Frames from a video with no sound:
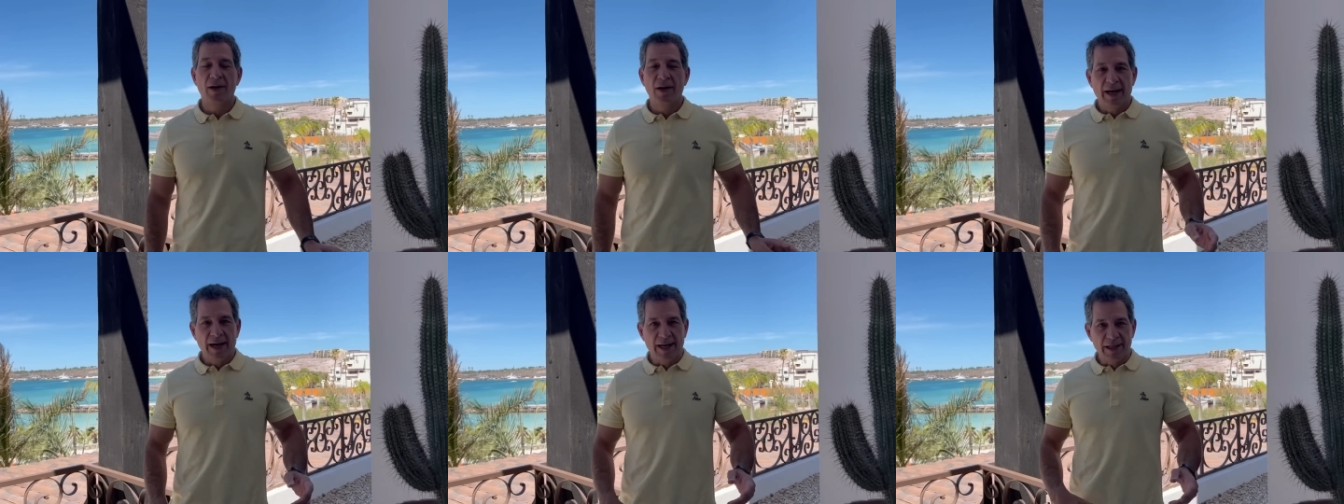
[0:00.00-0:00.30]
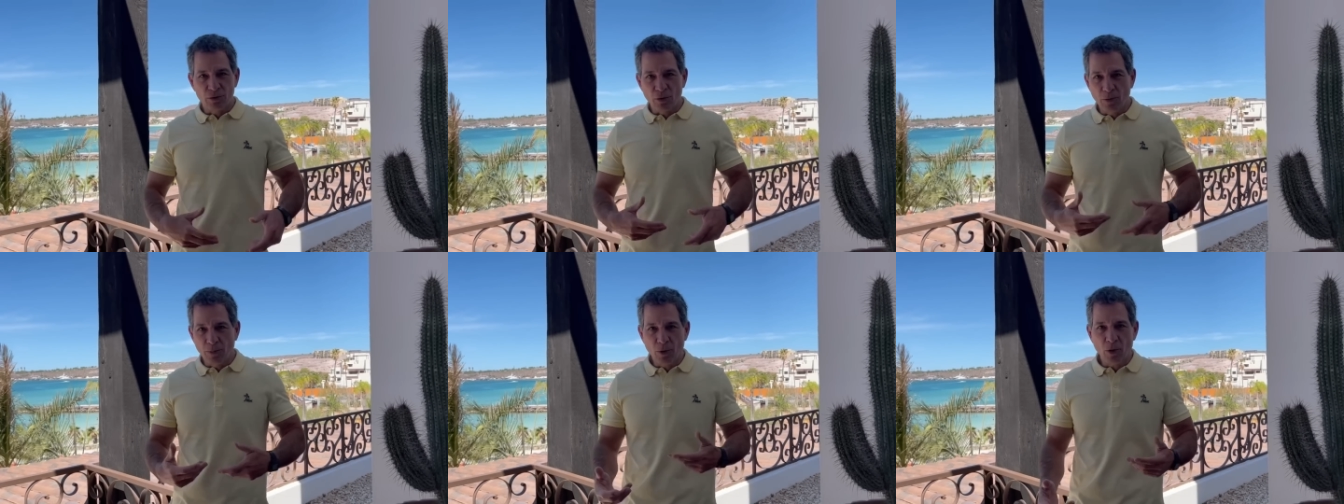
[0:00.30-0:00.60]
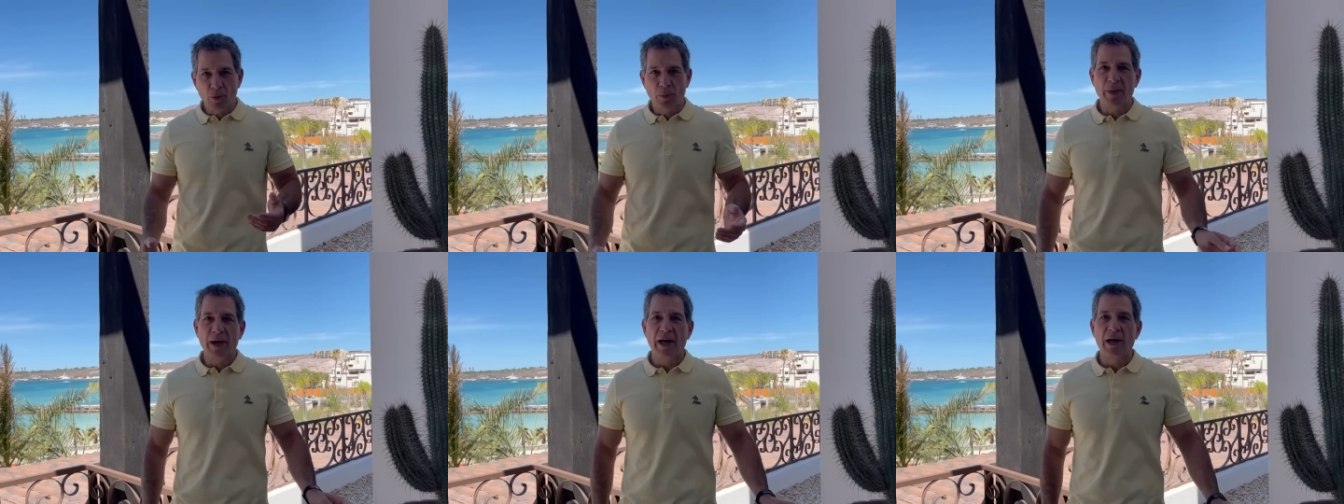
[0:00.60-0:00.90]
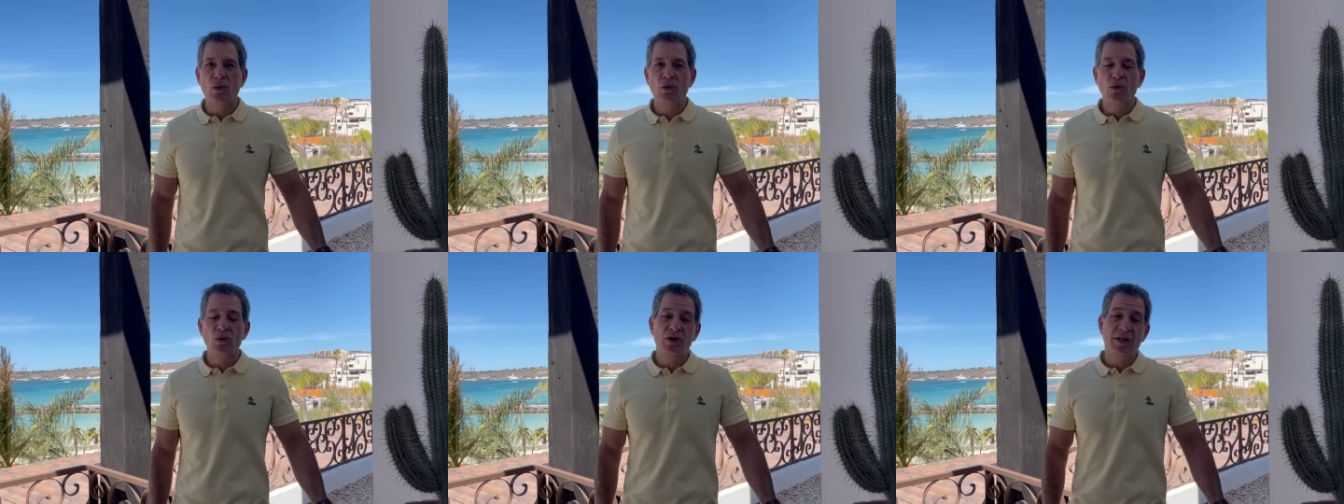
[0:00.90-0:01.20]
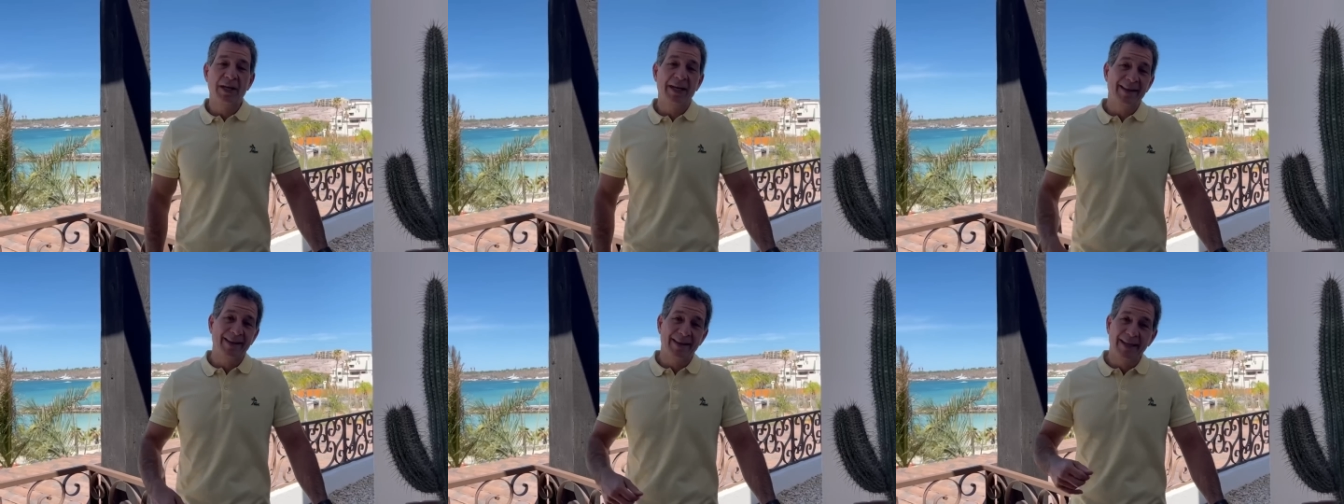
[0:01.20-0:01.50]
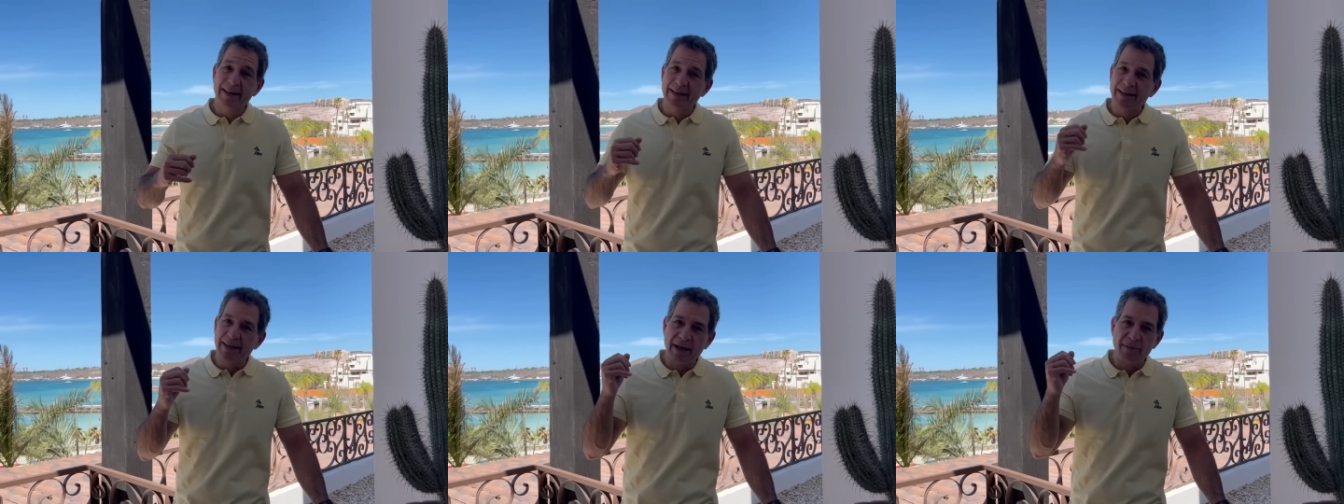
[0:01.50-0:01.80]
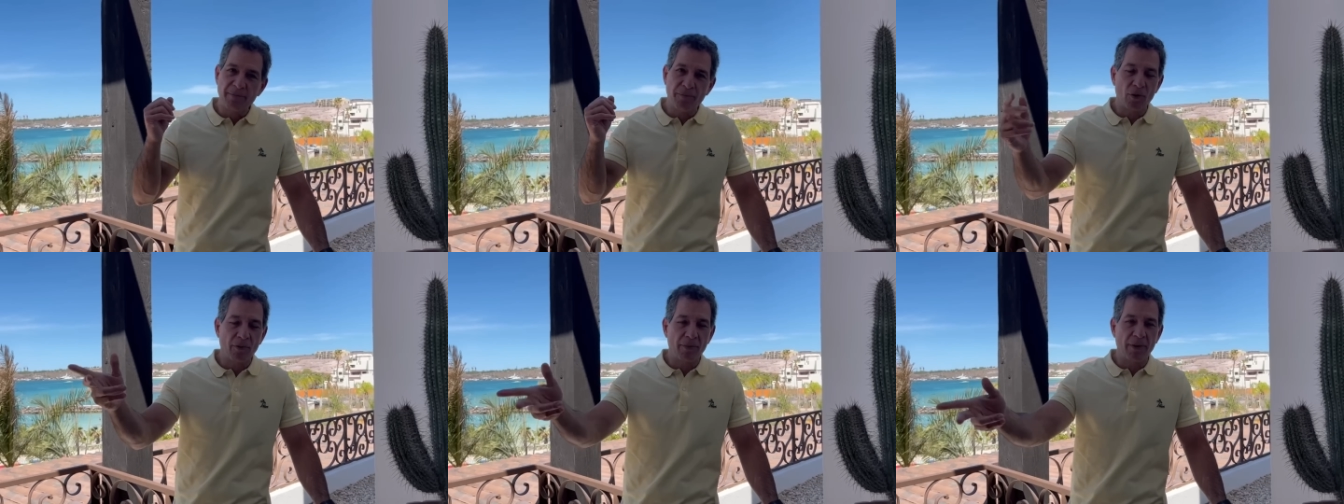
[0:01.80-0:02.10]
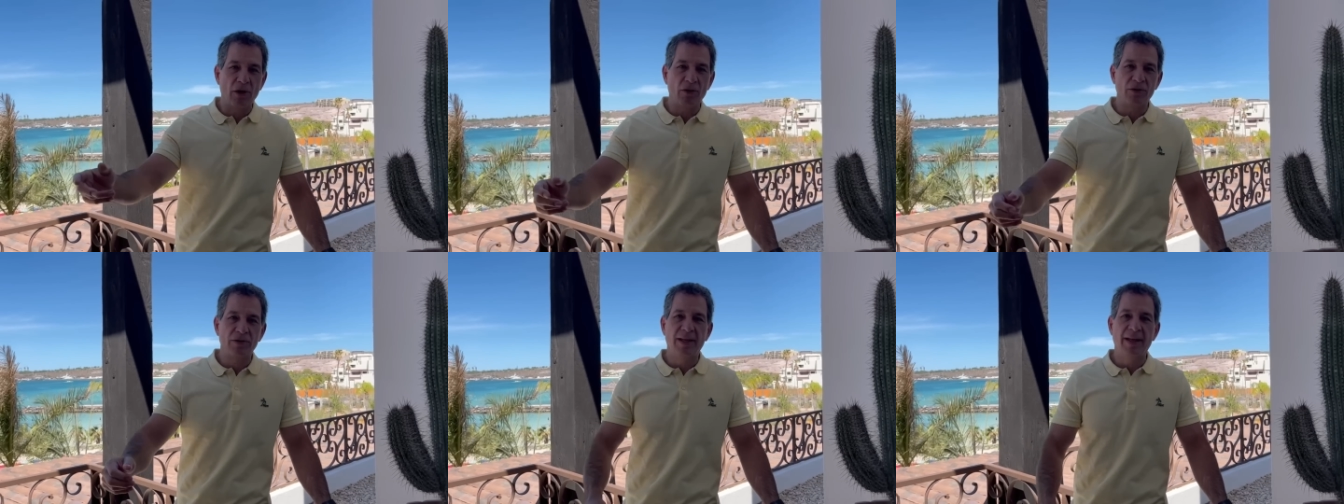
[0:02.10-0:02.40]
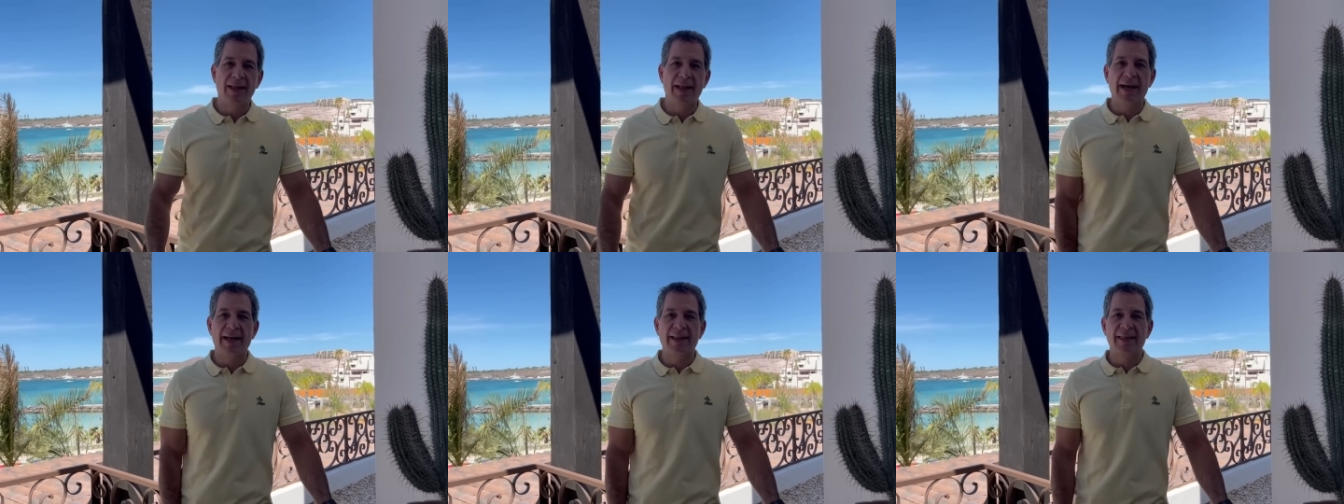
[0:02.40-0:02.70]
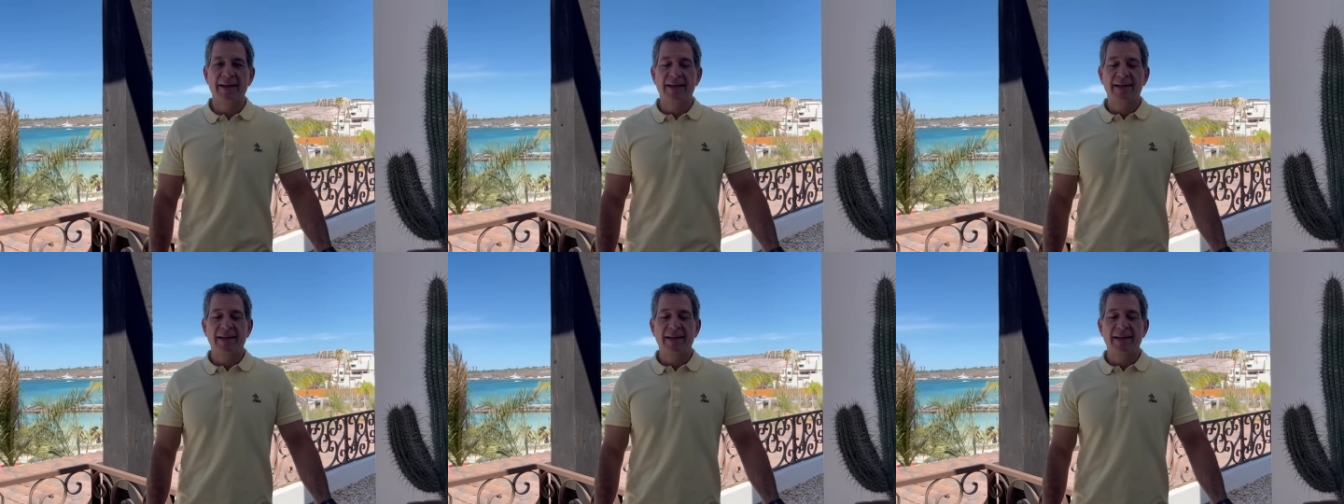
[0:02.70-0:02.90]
a su propia lucha, intentar por velocidad